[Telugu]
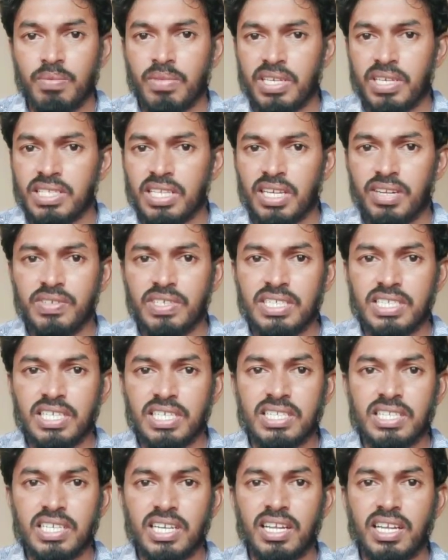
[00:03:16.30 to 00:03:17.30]
మరి సర్వీస్
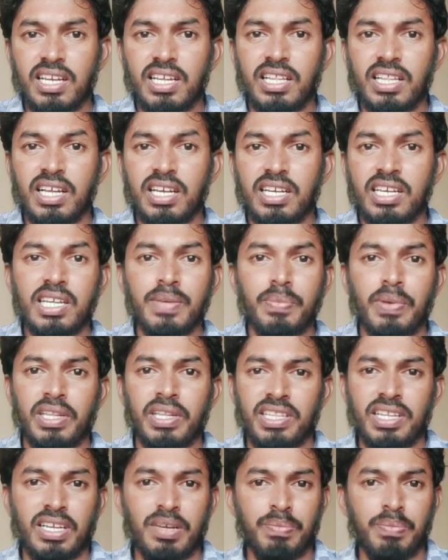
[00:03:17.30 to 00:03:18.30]
చేస్తాడా లేదా అంటే
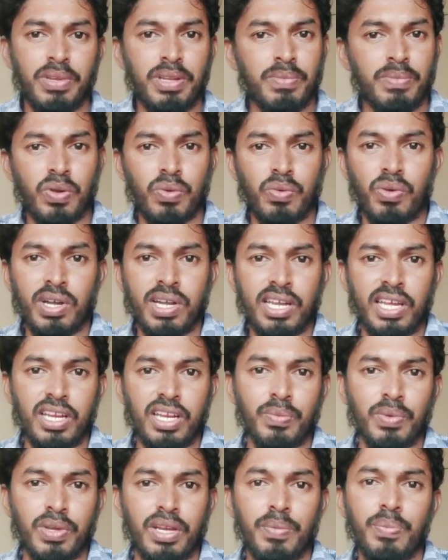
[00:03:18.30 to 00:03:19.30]
ప్రతి కంపెనీ మనం
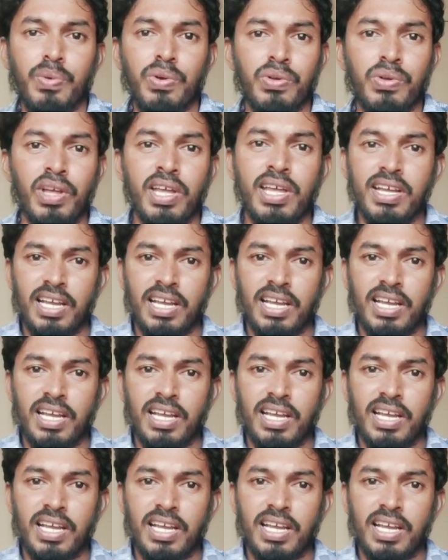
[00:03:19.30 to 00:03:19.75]
కొనడానికి పోయినప్పుడు